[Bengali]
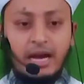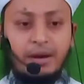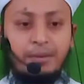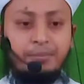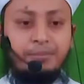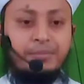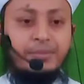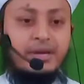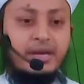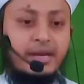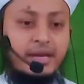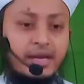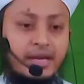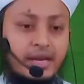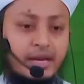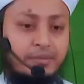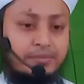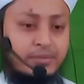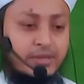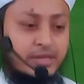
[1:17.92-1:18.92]
আম্বিয়াকে
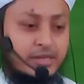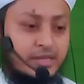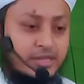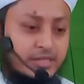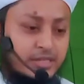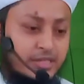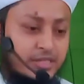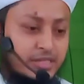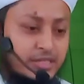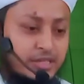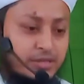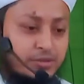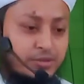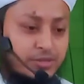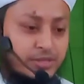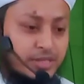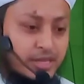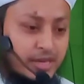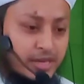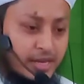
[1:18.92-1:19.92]
আমাদেরকে সৃষ্টি
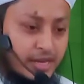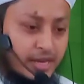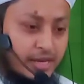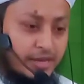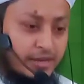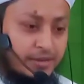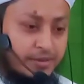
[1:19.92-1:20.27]
করছেন কে